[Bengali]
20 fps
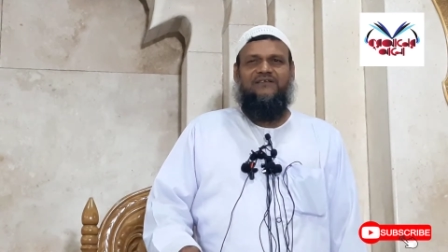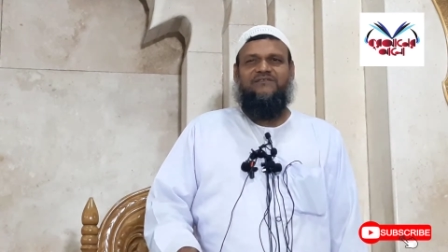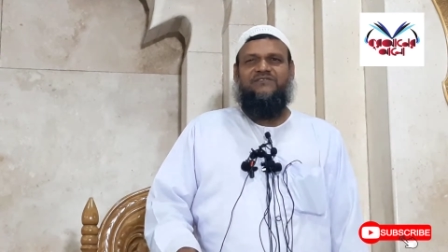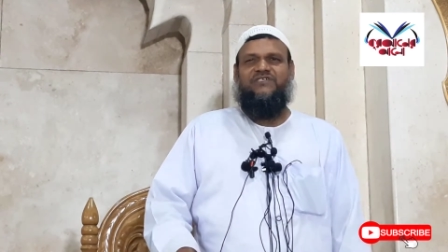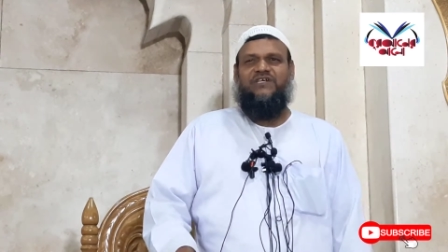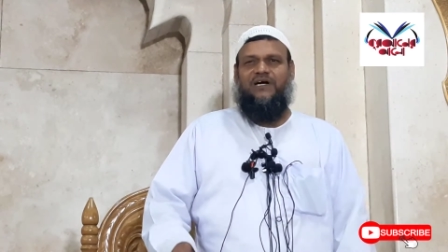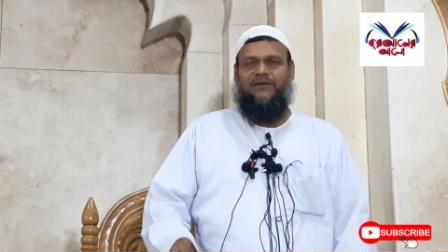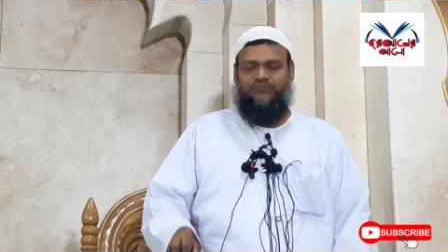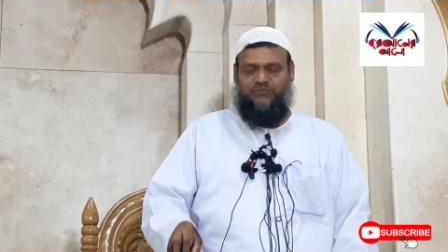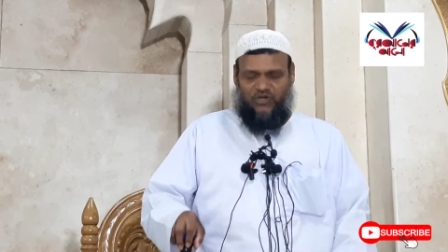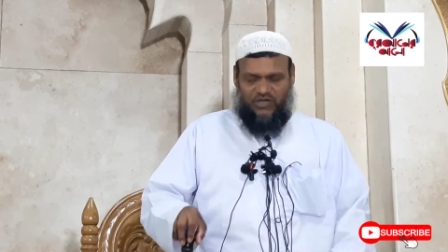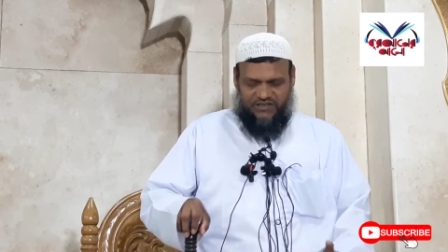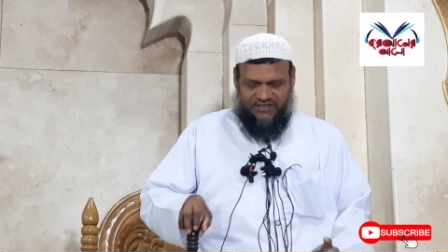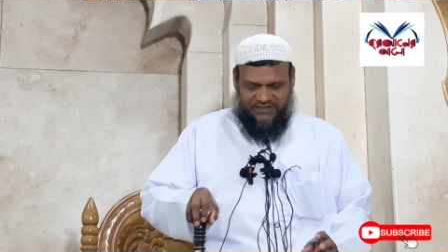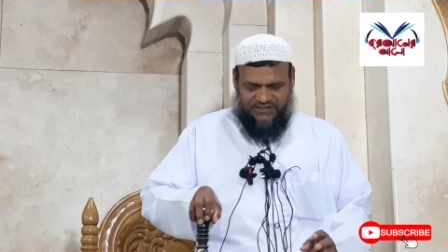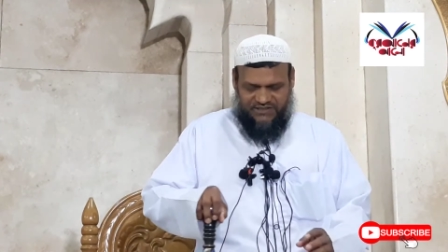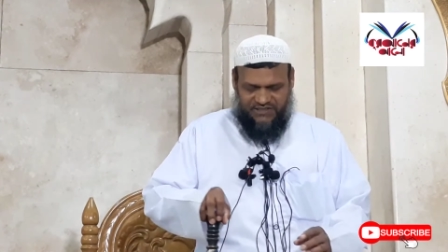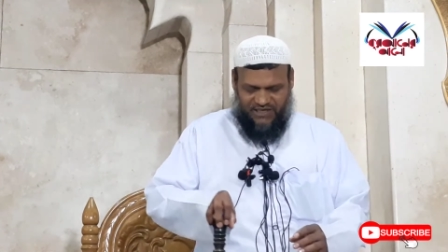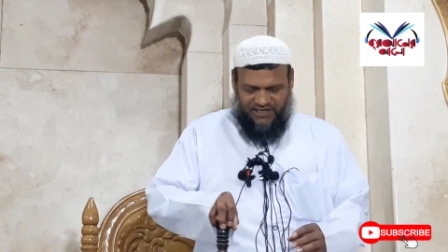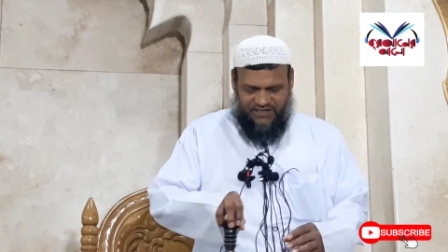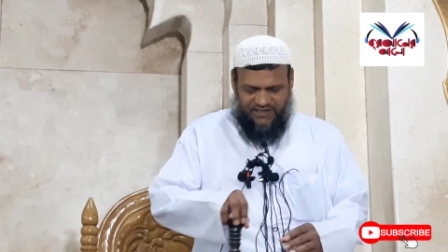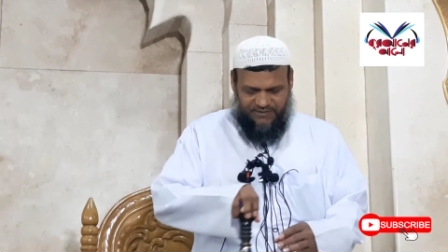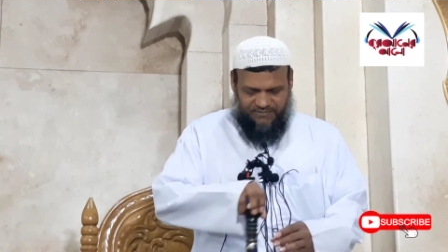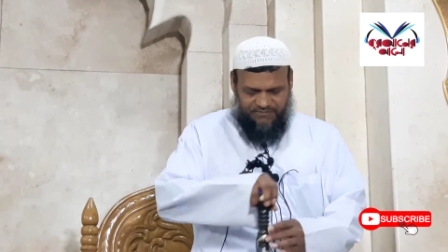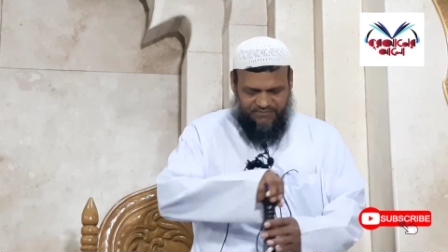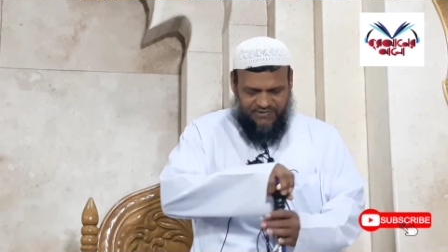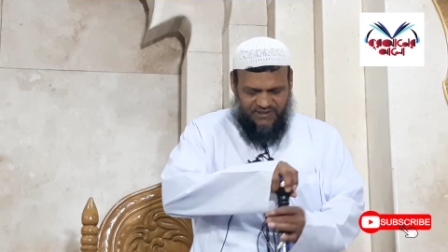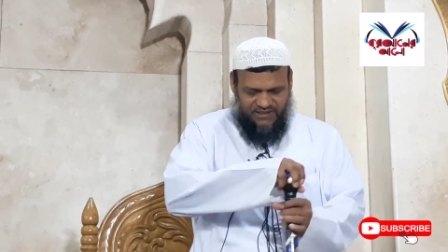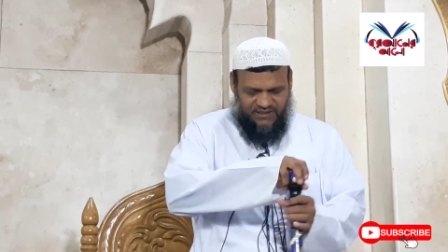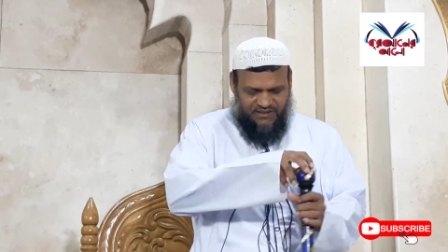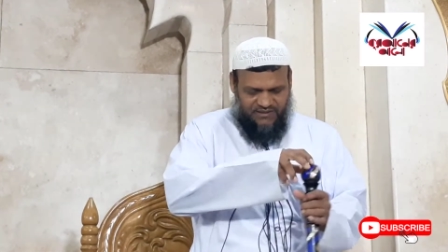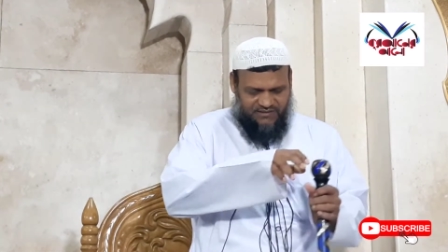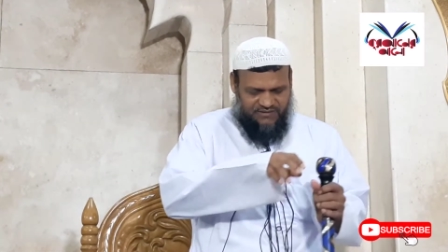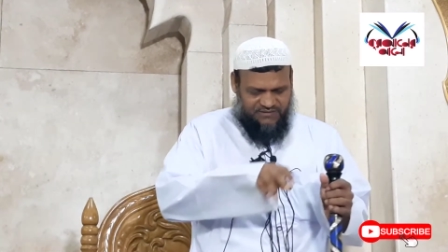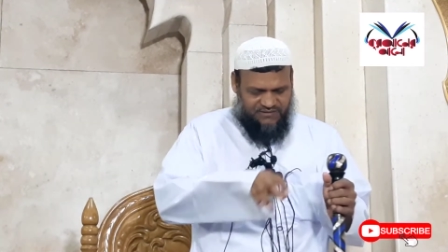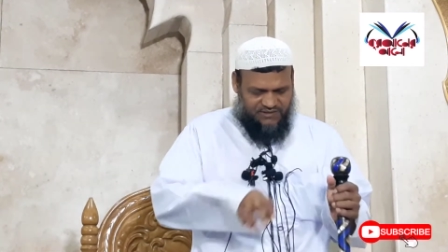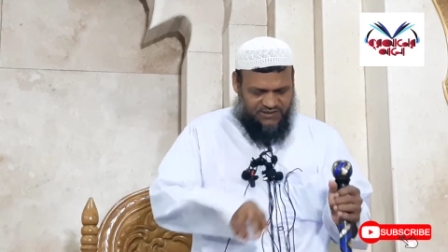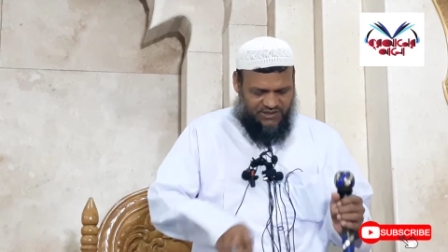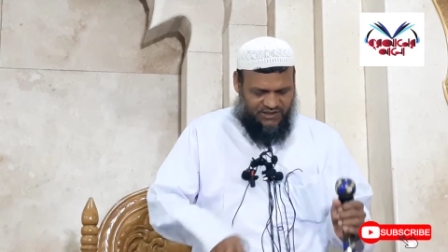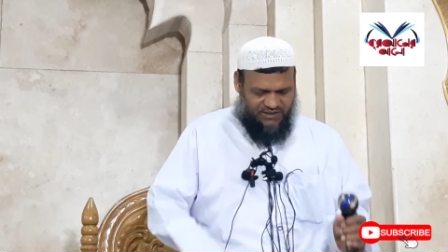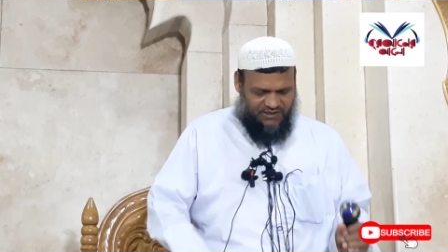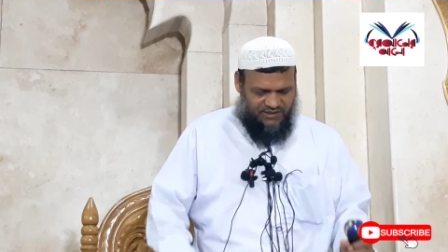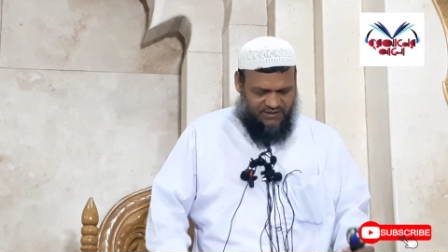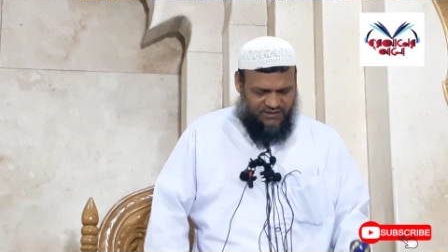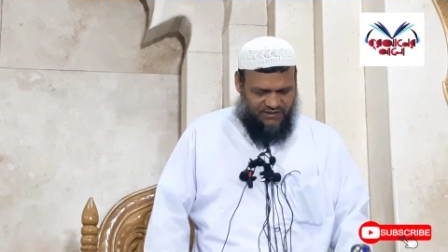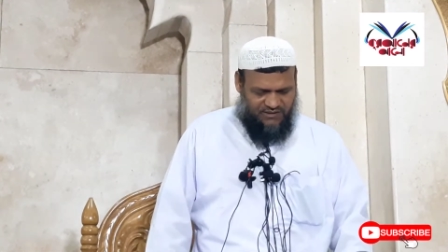যে আব্দুর রাজাক সাহেব যে